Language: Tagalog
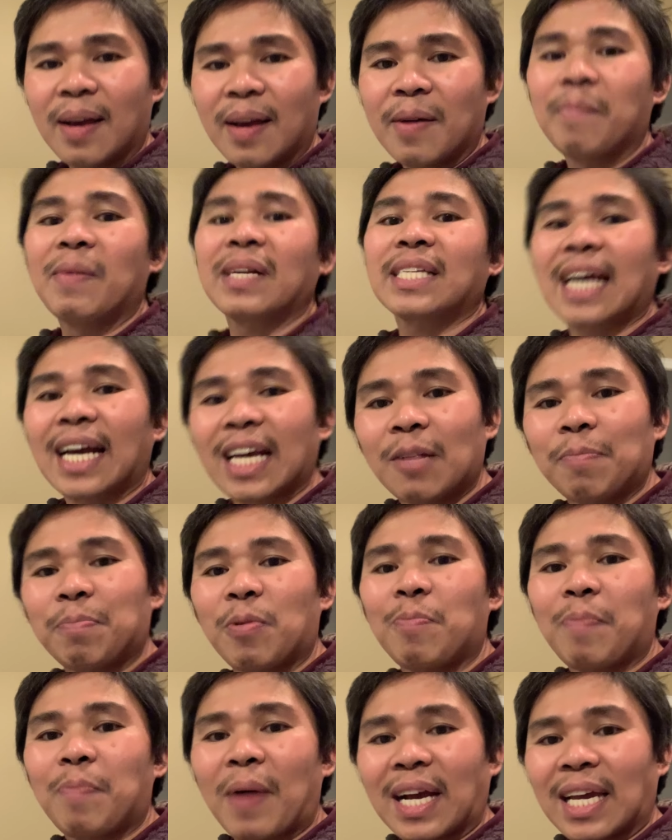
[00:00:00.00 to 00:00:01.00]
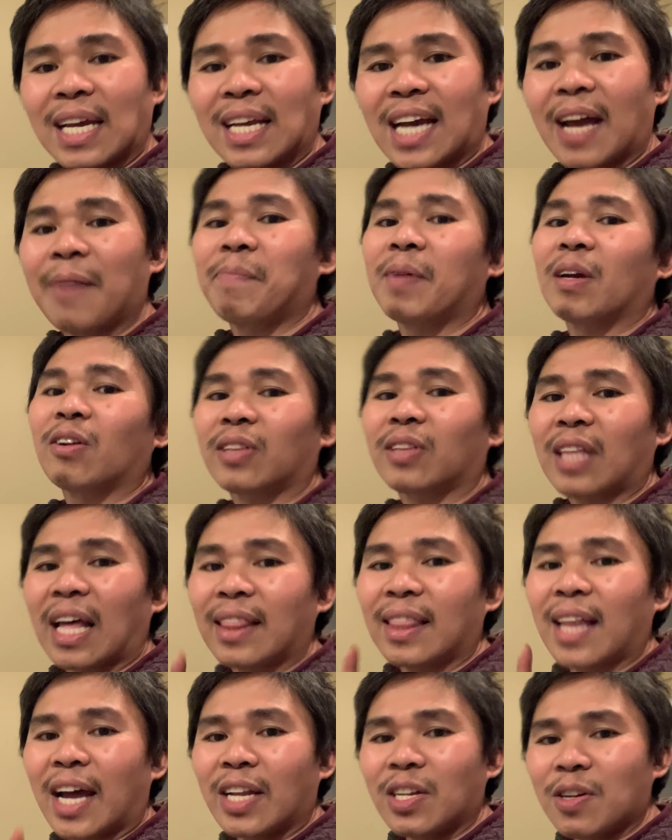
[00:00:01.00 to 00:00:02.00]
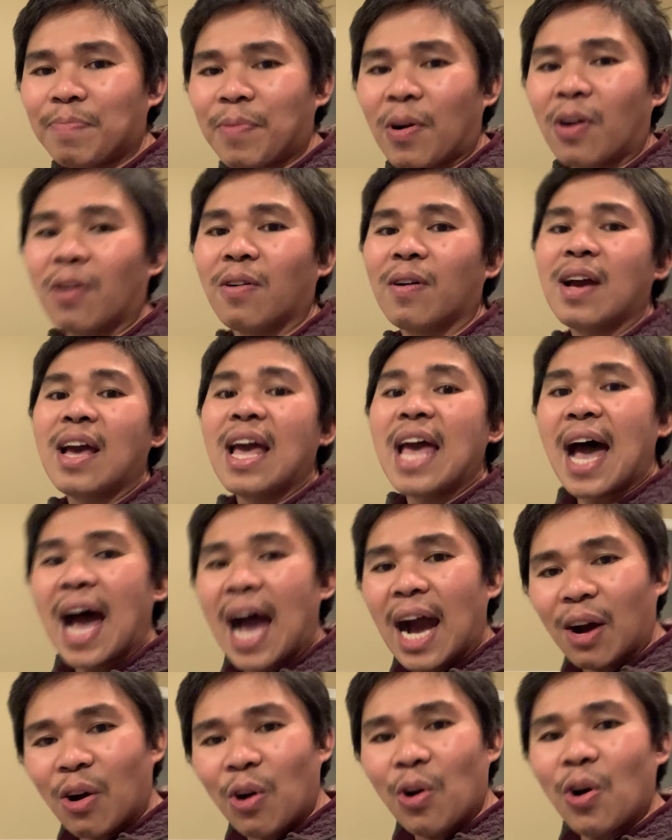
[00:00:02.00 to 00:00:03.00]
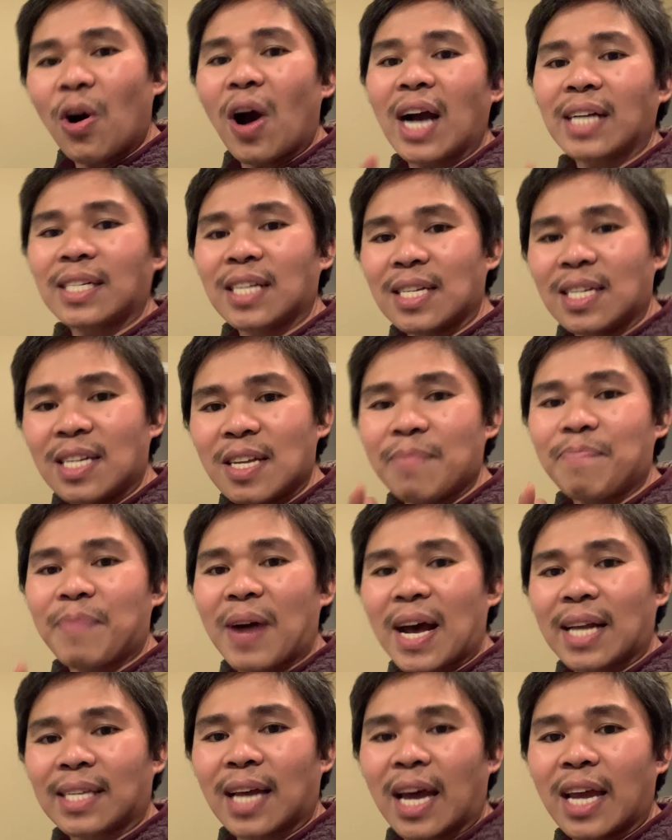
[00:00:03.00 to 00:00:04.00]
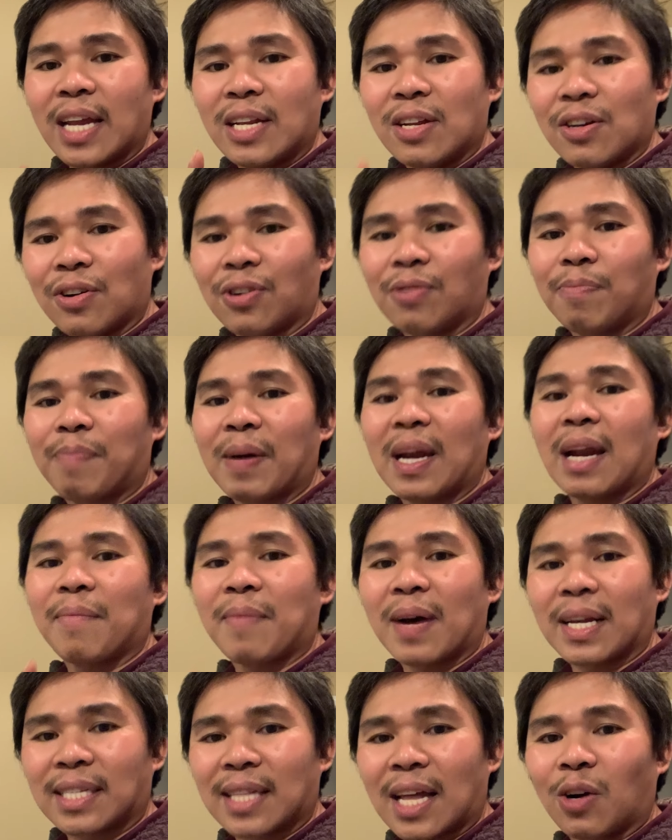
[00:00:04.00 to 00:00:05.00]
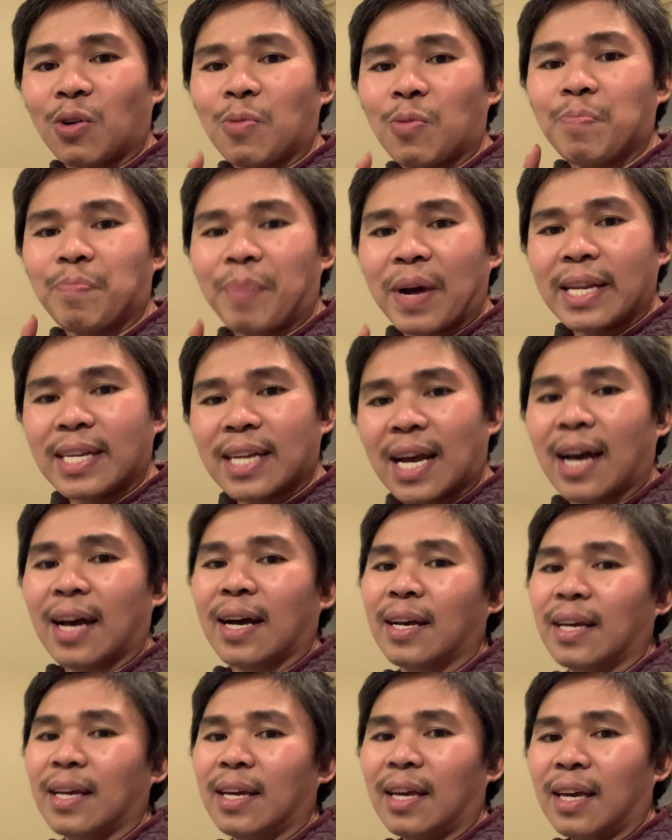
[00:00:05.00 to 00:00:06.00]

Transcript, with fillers: Masakit po pakinggan pero tandaan nyo po, ako ang sisipa sa inyo palabas ng kumpanya.